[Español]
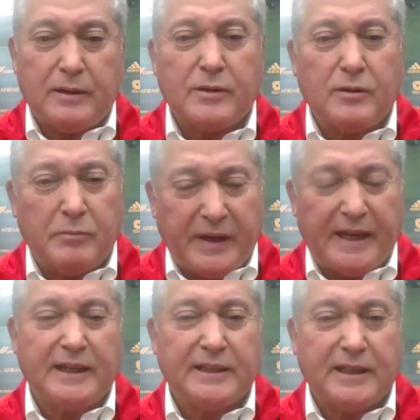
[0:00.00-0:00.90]

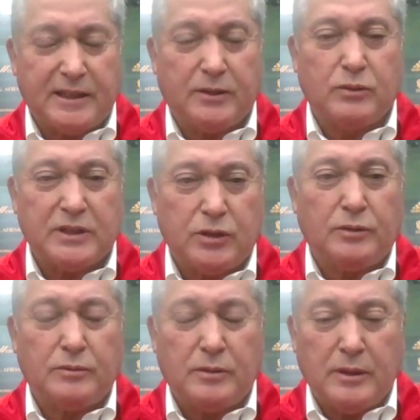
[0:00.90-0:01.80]
romper esa
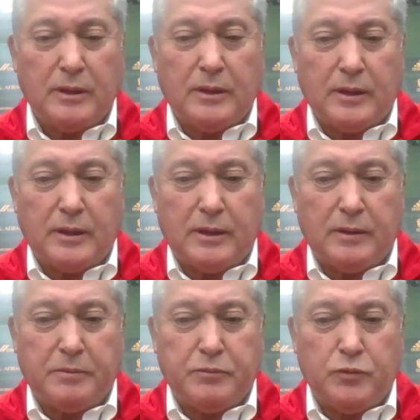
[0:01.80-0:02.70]
situación.
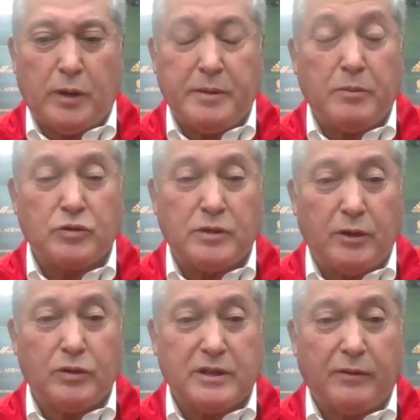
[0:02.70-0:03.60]
Eh, no habíamos
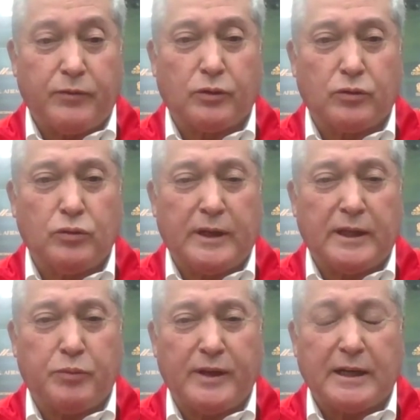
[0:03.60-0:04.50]
tenido esa fortuna
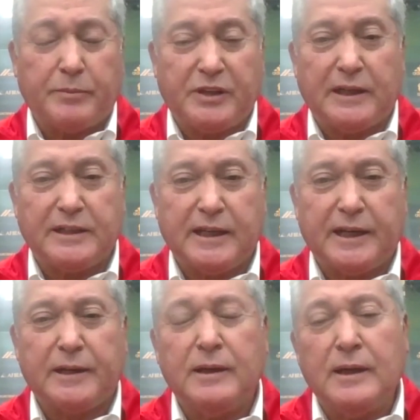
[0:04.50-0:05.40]
de poder
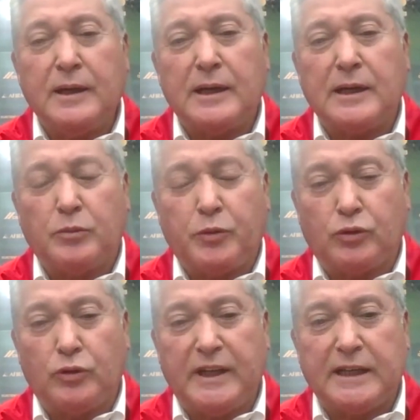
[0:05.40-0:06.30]
capitalizar las
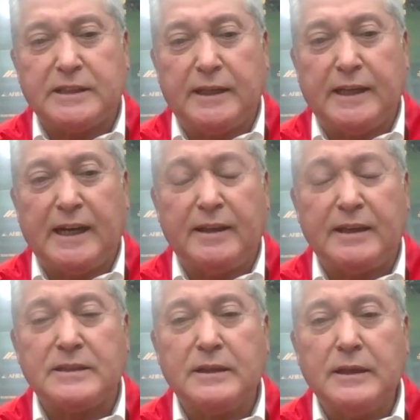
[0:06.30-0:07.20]
oportunidades
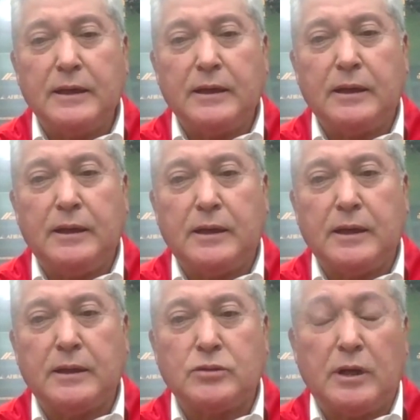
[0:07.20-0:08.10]
generadas y
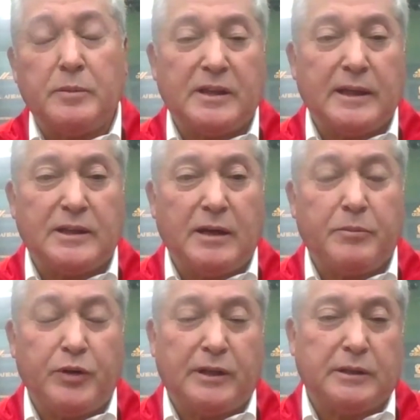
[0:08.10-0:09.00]
que solamente el
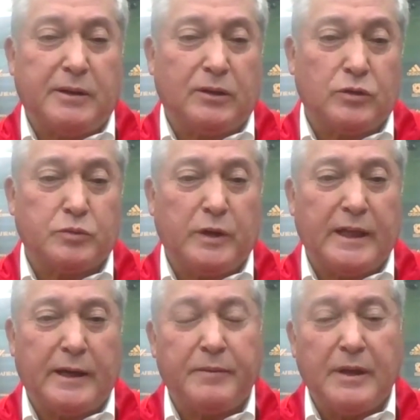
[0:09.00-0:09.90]
tiempo y el trabajo nos
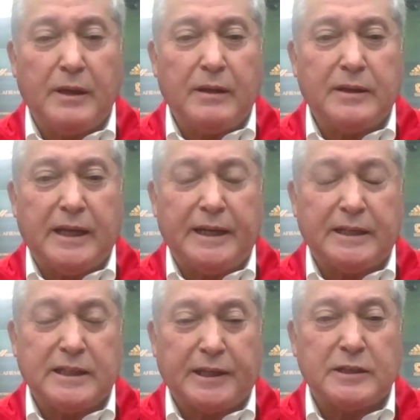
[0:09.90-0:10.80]
puede dar
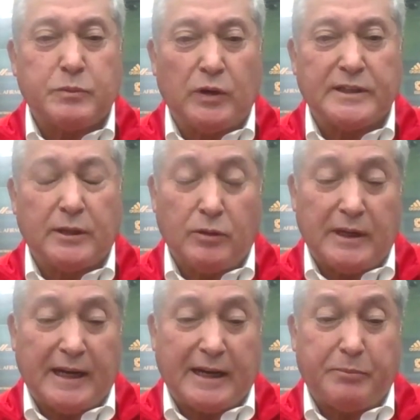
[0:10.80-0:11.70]
esa respuesta. ¿no?
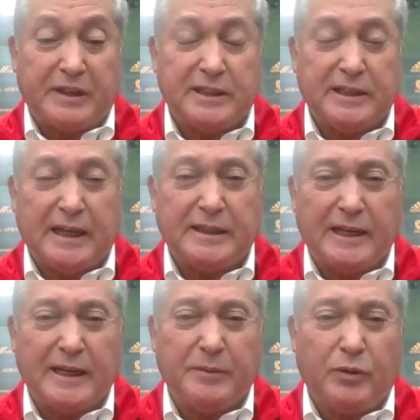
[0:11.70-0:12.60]
La capacidad
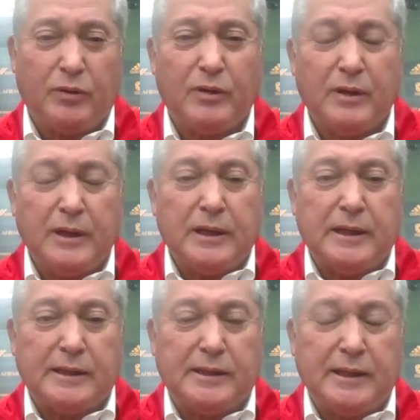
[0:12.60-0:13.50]
del equipo
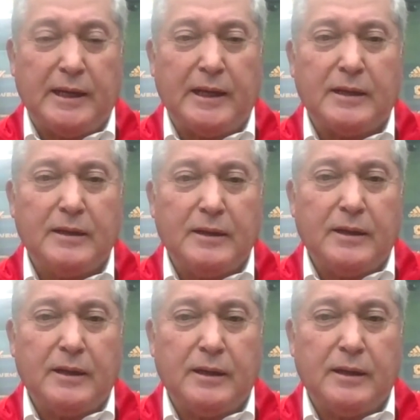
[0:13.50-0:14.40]
la tiene.
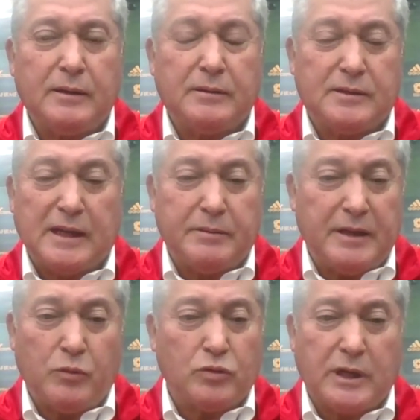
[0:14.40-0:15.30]
Eh,
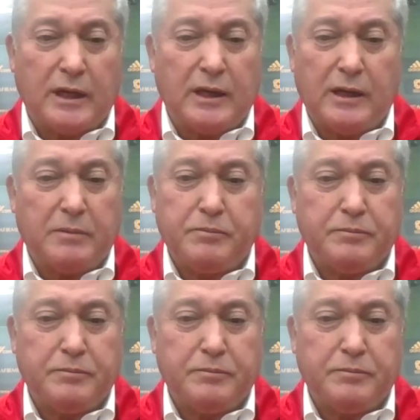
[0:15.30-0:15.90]
sabíamos que